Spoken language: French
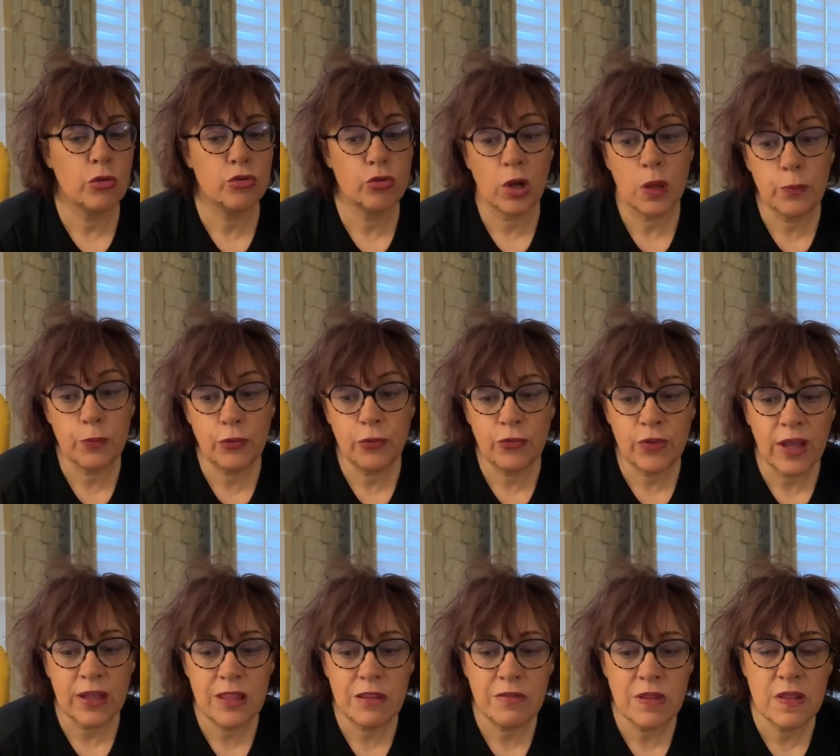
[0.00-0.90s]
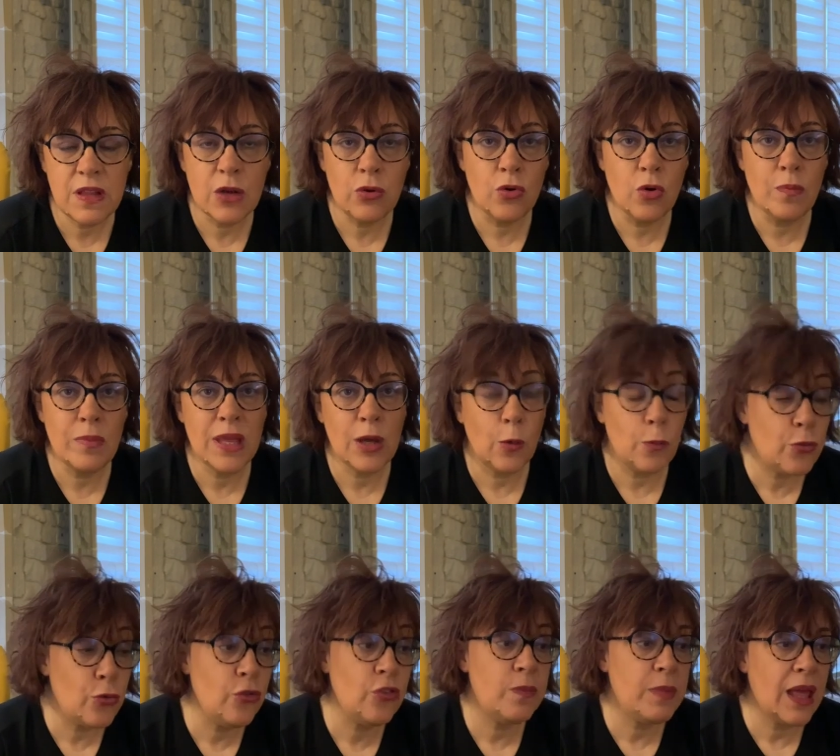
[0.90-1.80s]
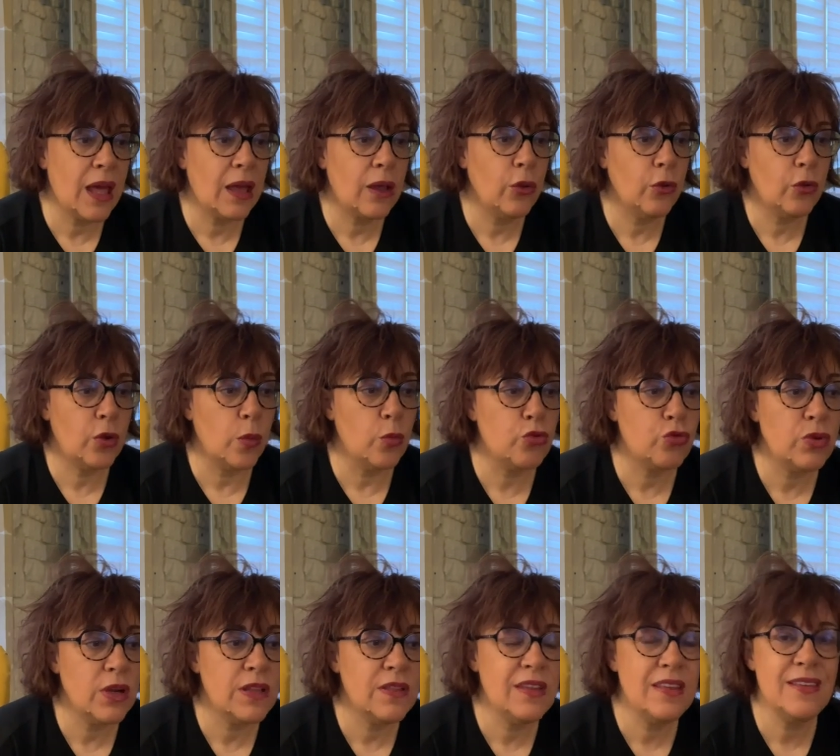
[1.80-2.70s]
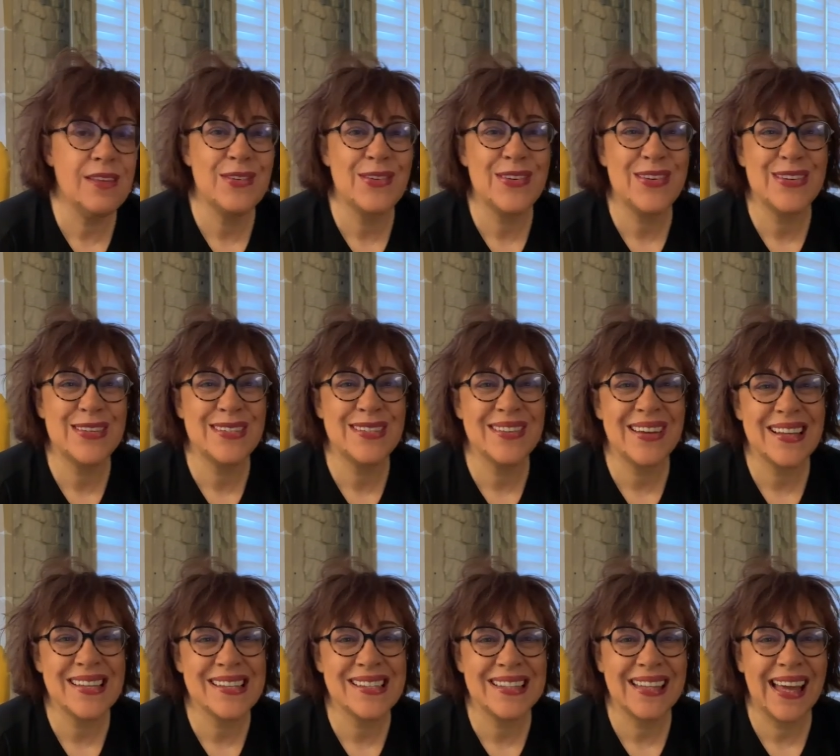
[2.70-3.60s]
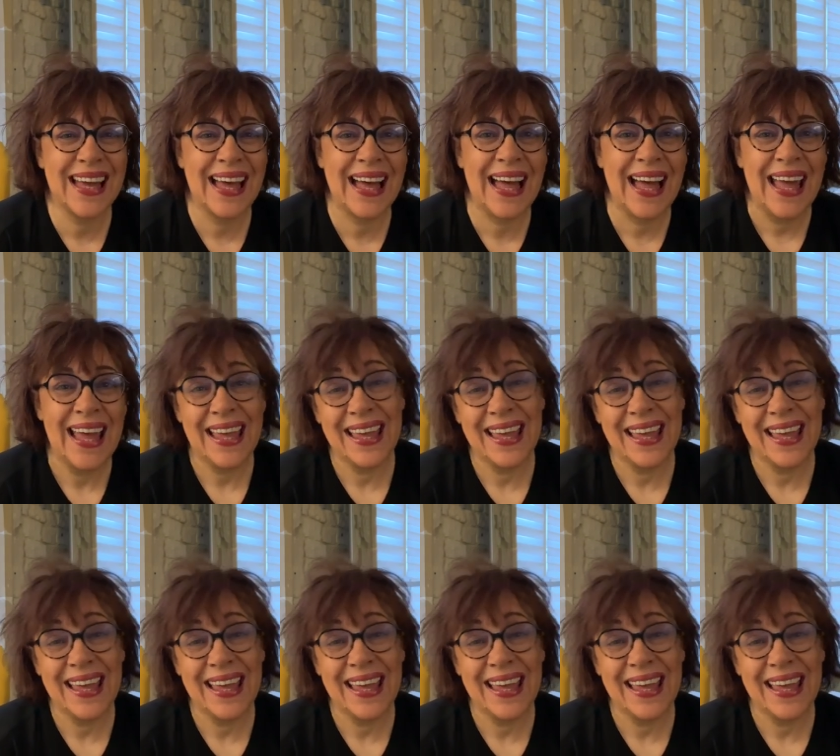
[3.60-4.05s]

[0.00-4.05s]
j'aurais pu faire des vidéos, mais en plus, bien, euh, comme je vous l'ai dit euh, sur Insta,